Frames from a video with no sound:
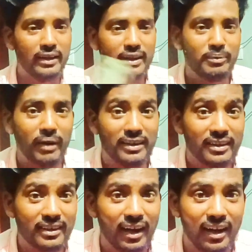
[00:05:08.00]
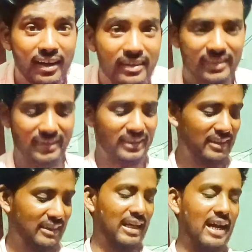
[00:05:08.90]
नहीं है माजन का है
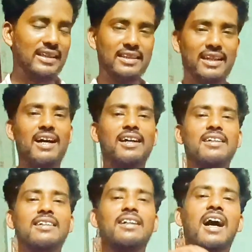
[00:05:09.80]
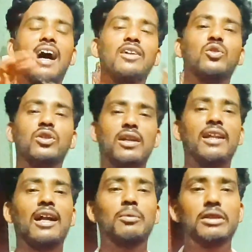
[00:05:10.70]
यहाँ कितना है आज टोटल
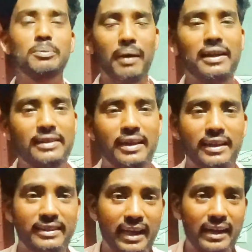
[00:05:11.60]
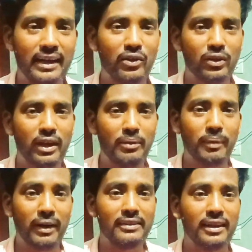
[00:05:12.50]
अनार बजे पाँच हज़ार का चार करो अनार
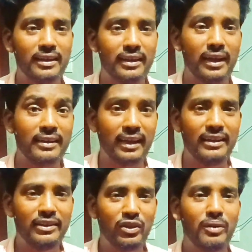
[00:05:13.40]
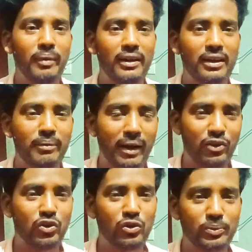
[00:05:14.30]
पाँच हज़ार का अड़तालीस सौ का माल था बारह
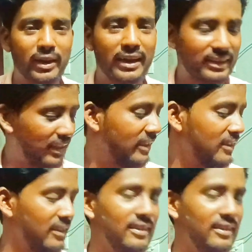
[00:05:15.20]
सौ रुपया खरीदारी था